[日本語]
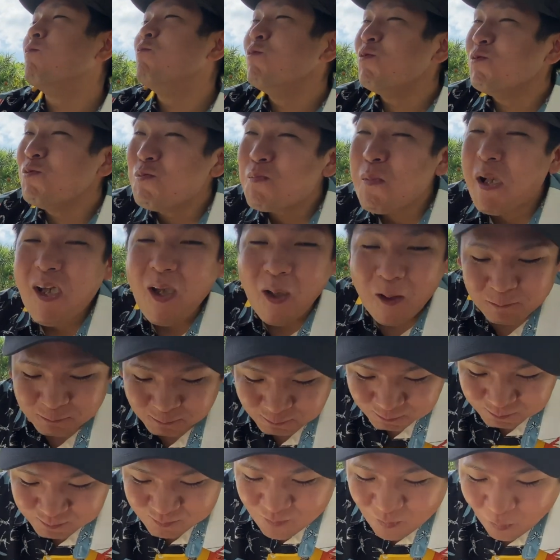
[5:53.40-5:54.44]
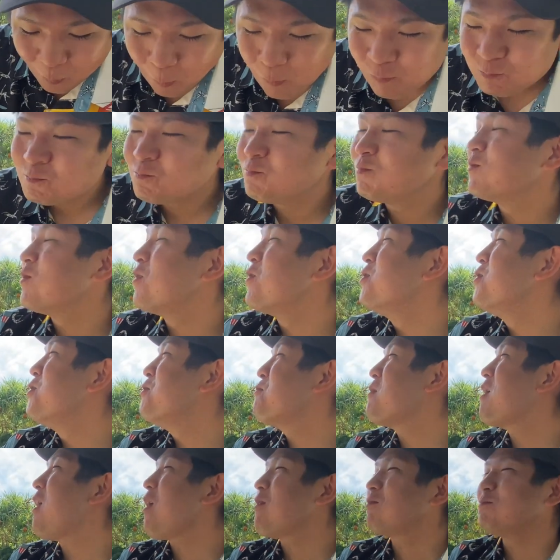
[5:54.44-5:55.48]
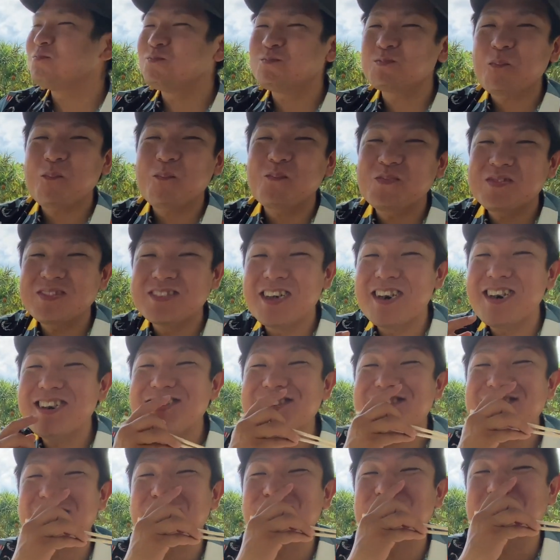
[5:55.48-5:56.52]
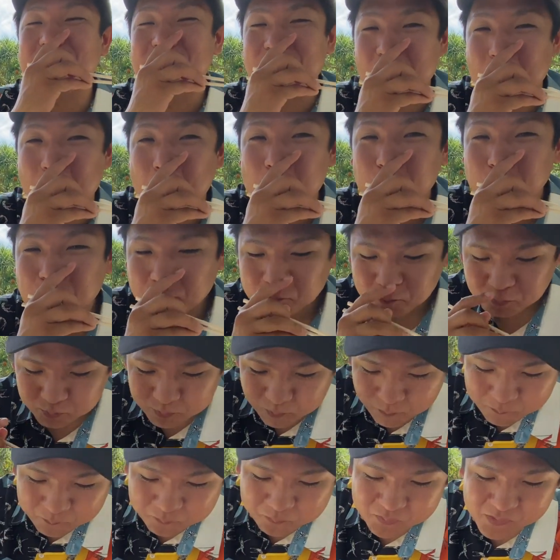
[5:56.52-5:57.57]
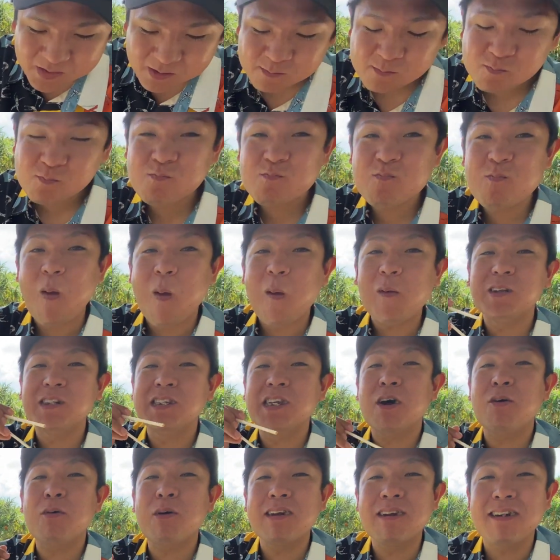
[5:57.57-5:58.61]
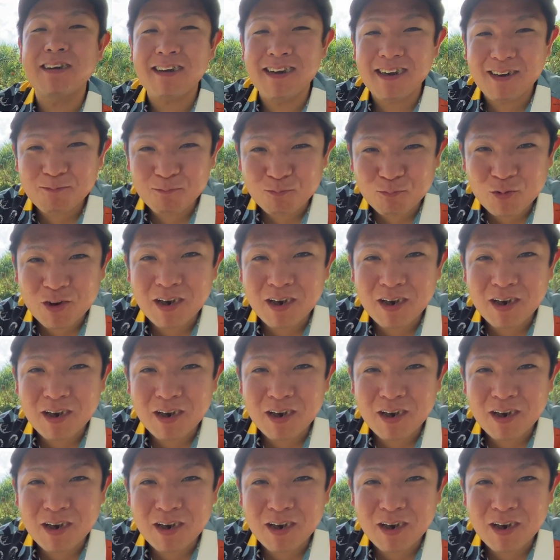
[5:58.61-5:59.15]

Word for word: うまっ、うまっ、ジューシーサクサク。柔らか。も